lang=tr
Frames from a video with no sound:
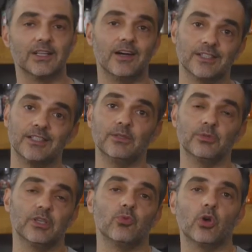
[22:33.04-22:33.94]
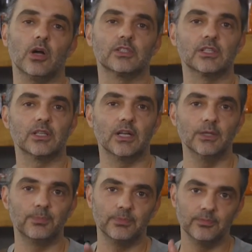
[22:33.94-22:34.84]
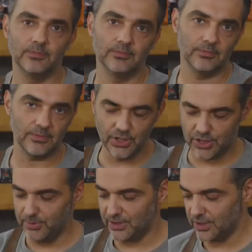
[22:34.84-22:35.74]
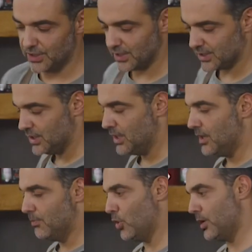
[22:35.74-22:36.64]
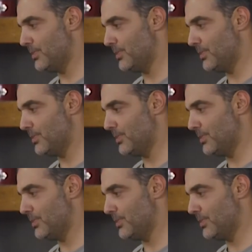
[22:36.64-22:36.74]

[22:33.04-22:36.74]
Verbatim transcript: haşladığımız tavuk kalçaları alıp işi bitireceğiz. Böyle